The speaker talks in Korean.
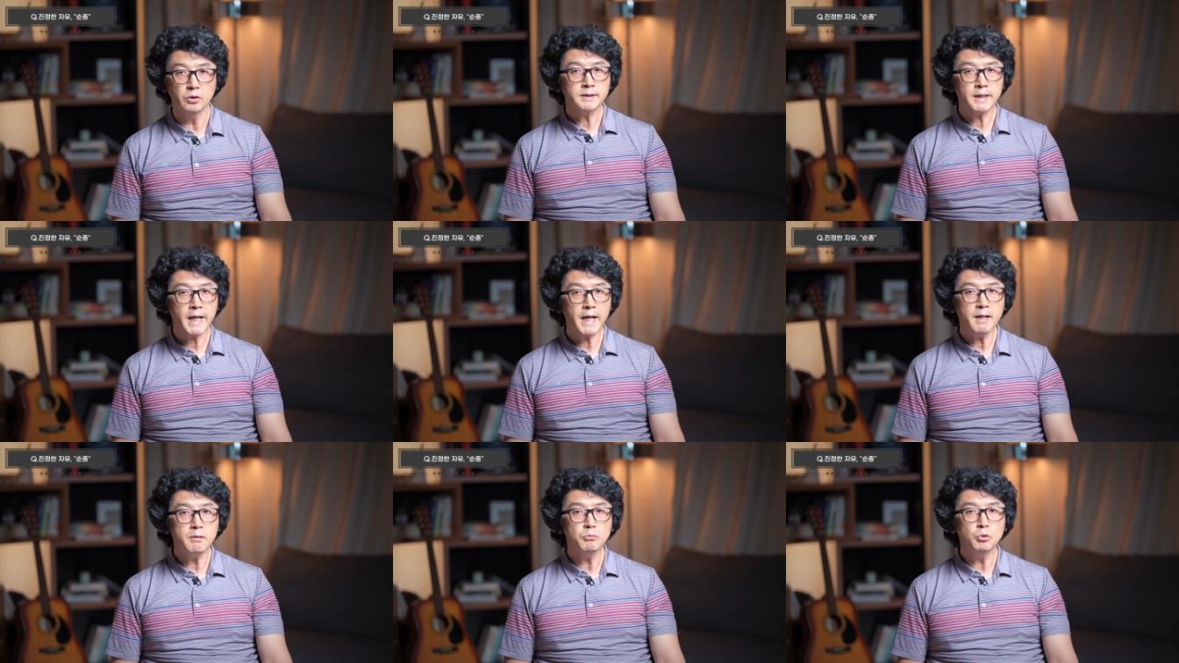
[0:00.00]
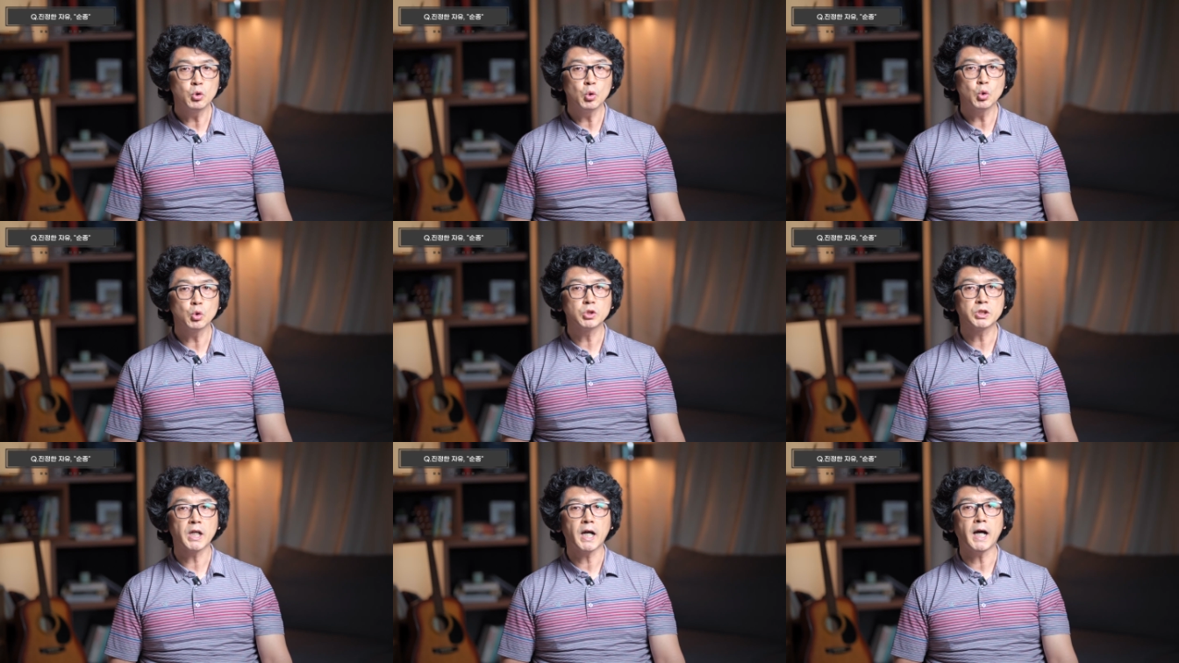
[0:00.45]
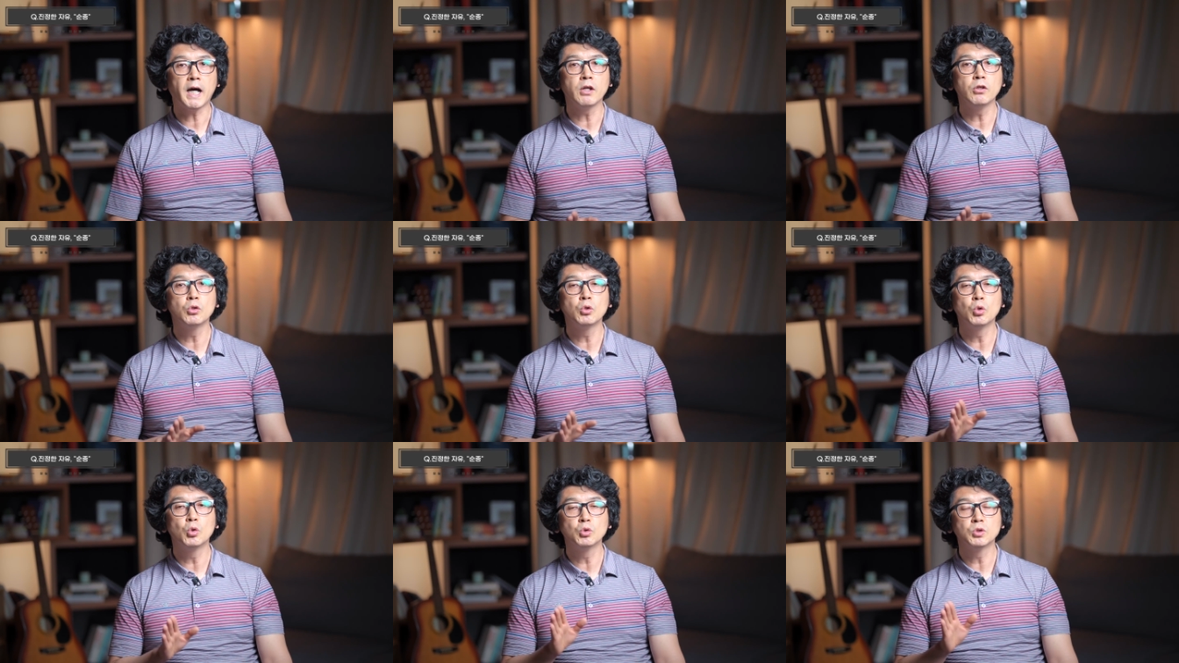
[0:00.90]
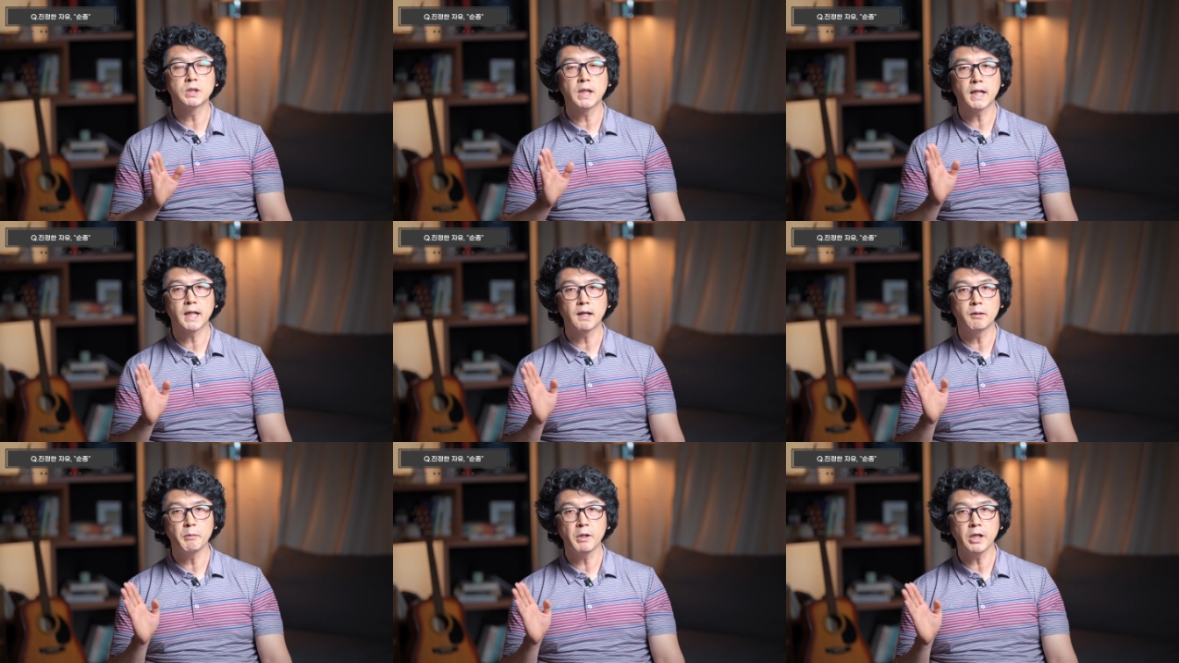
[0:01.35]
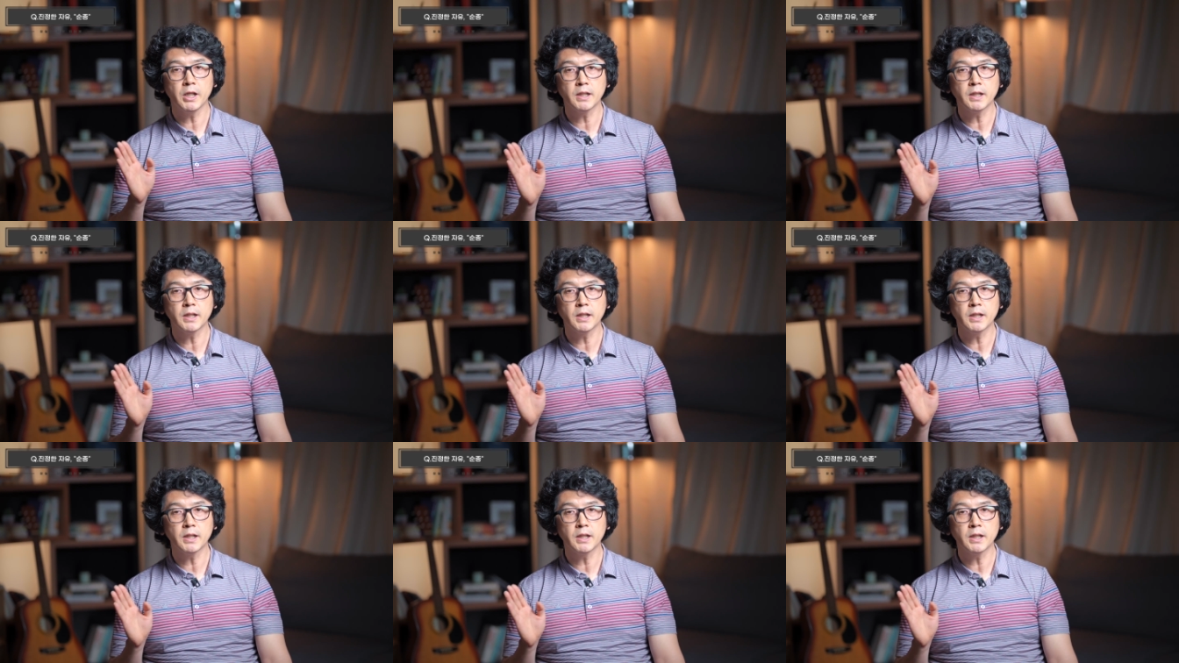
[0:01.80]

참으로 자유로운 사람에